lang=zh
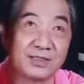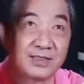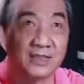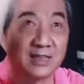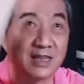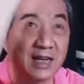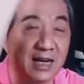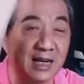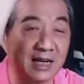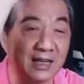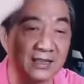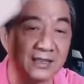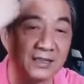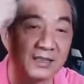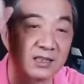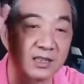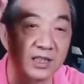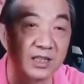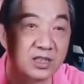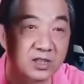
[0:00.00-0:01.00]
望镜看，
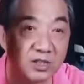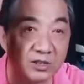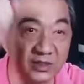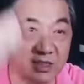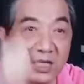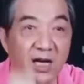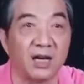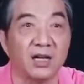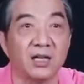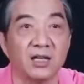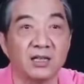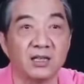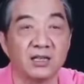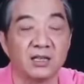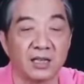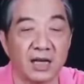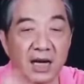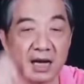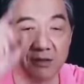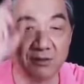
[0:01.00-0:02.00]
可以照相，
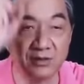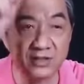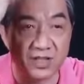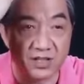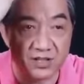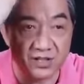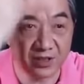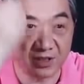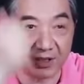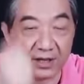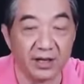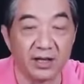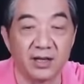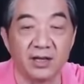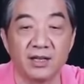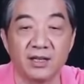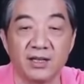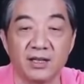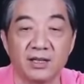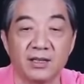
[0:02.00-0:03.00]
还有夜视仪，
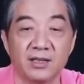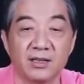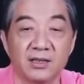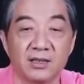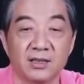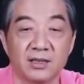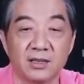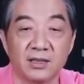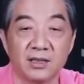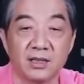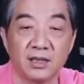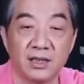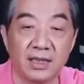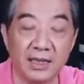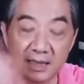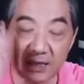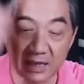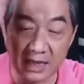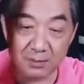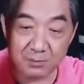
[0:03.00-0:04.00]

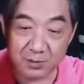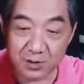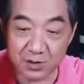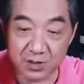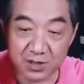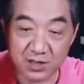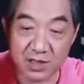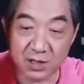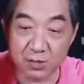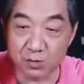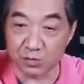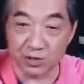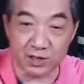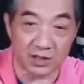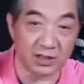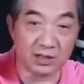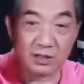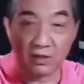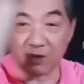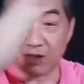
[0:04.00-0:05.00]
雷达必须伸出
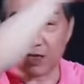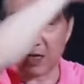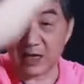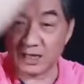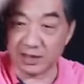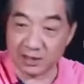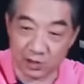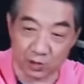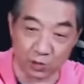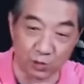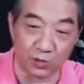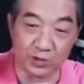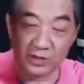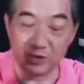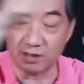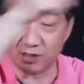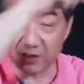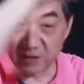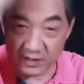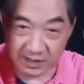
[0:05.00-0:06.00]
去要看周
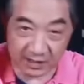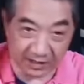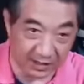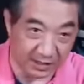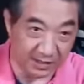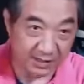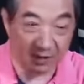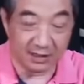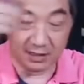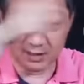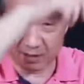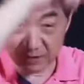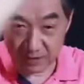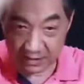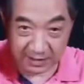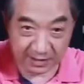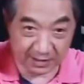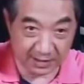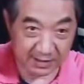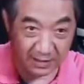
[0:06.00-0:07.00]
围的这个。
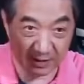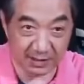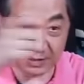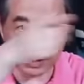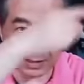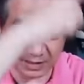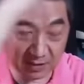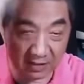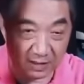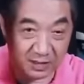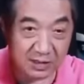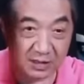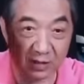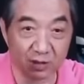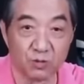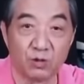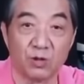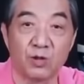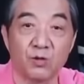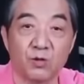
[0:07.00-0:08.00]
这个这个这个这
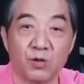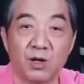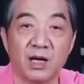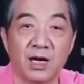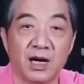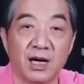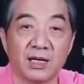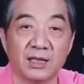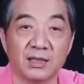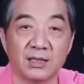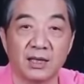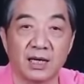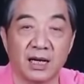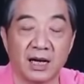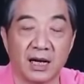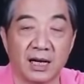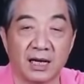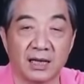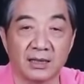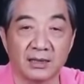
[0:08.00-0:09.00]
个状况啊
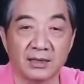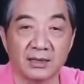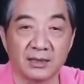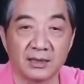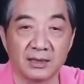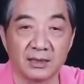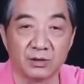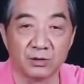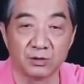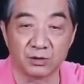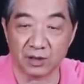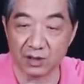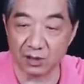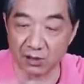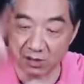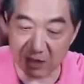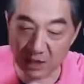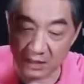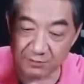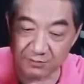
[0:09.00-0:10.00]
啊，有的
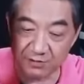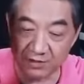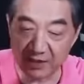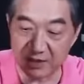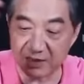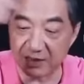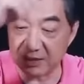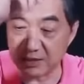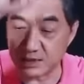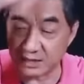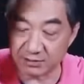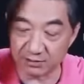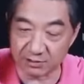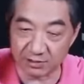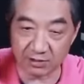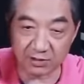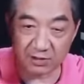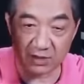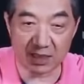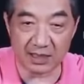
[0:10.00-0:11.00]
要看飞机啊，有
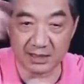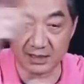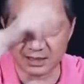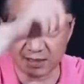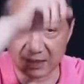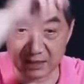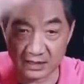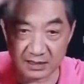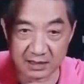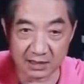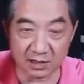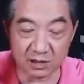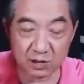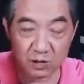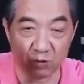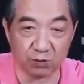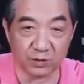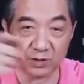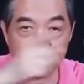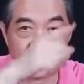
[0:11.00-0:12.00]
的要看舰艇啊，
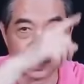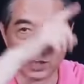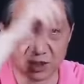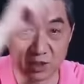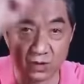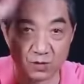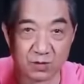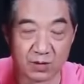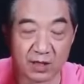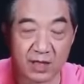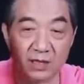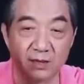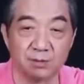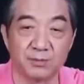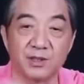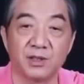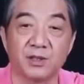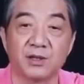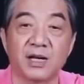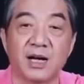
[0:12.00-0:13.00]
周围的商船
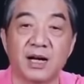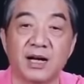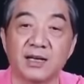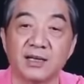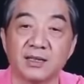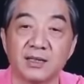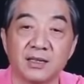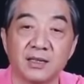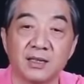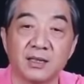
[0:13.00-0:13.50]
什么要看。